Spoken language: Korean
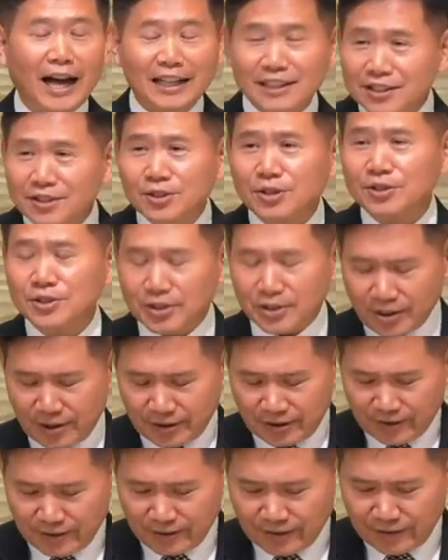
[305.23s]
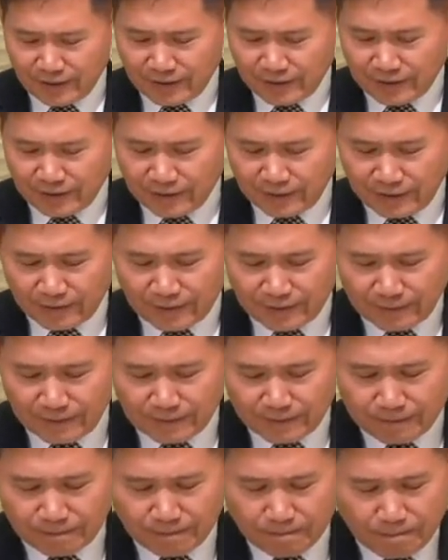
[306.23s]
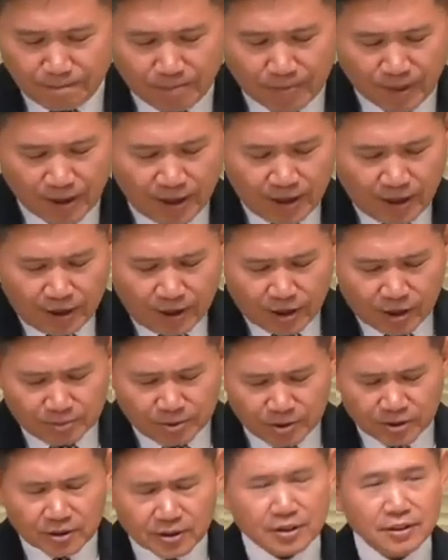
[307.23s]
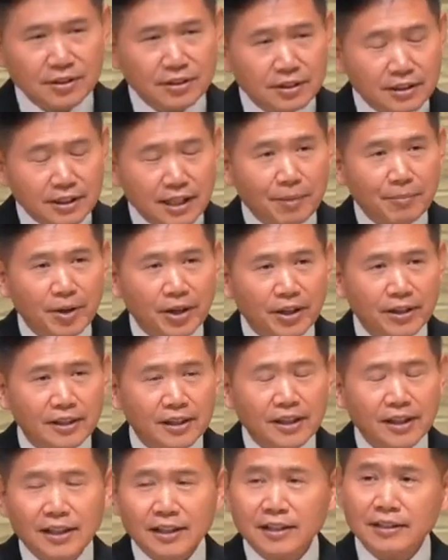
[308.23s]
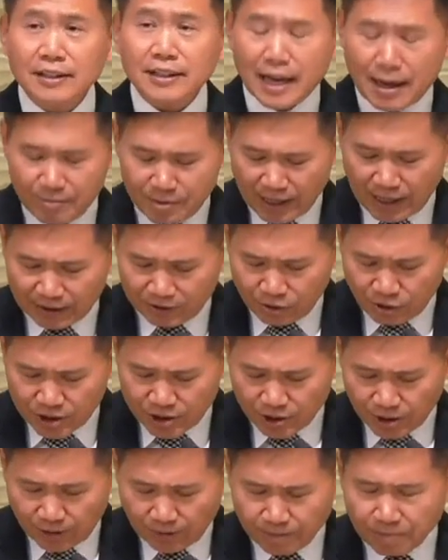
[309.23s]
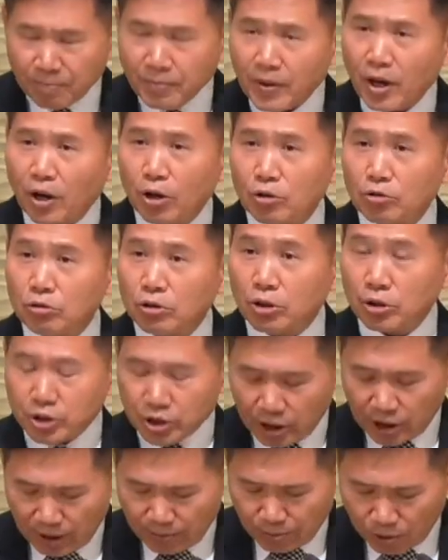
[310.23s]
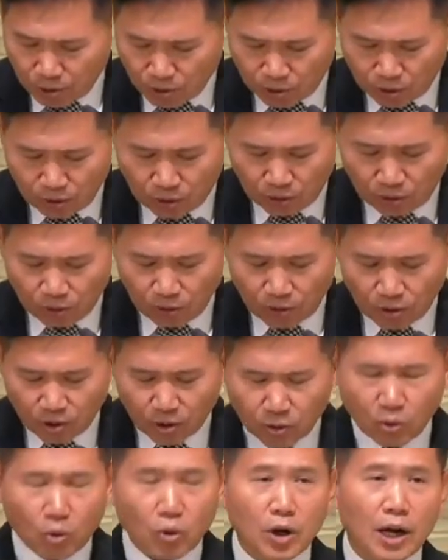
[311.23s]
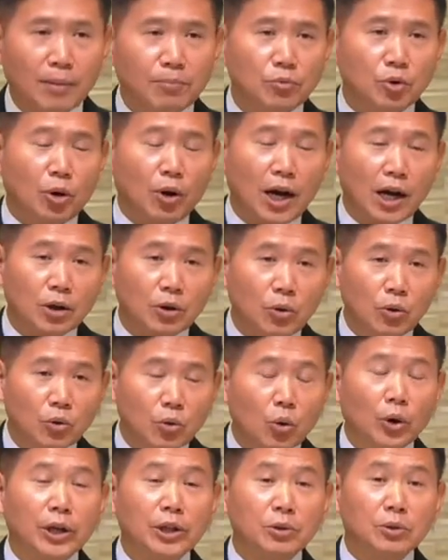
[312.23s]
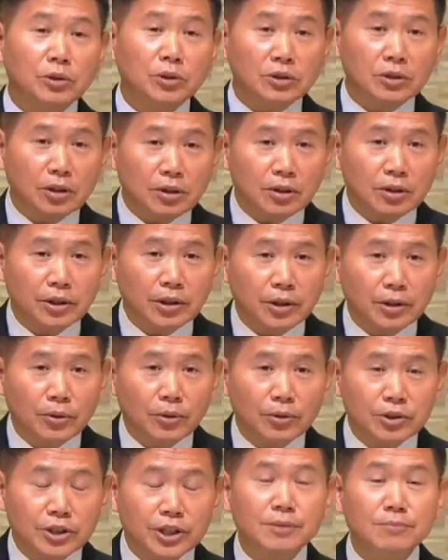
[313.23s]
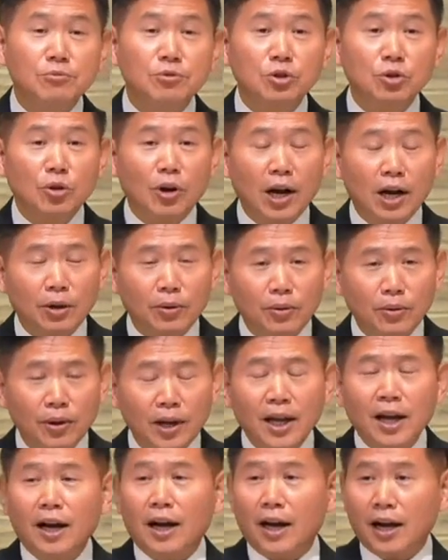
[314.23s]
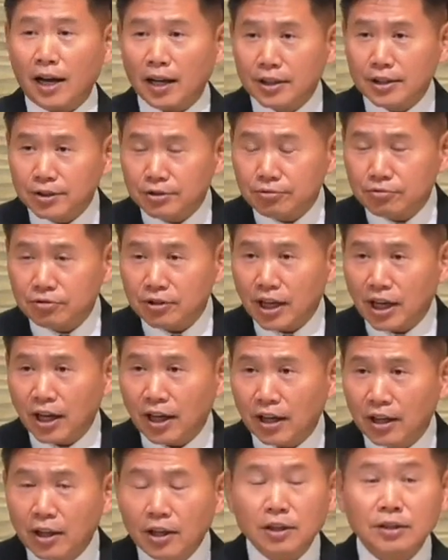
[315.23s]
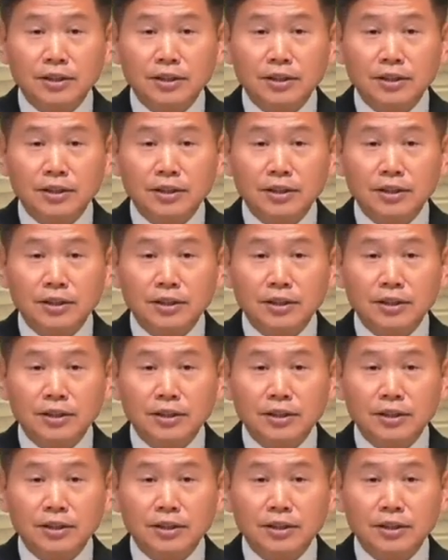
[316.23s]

안 들었어요. 음. 여러분 듣는다면 그렇게 하면 안 되죠. 얼굴도 쳐다보고 공감도 하고 고개도 끄덕거리고 질문도 하고 아 그렇구나.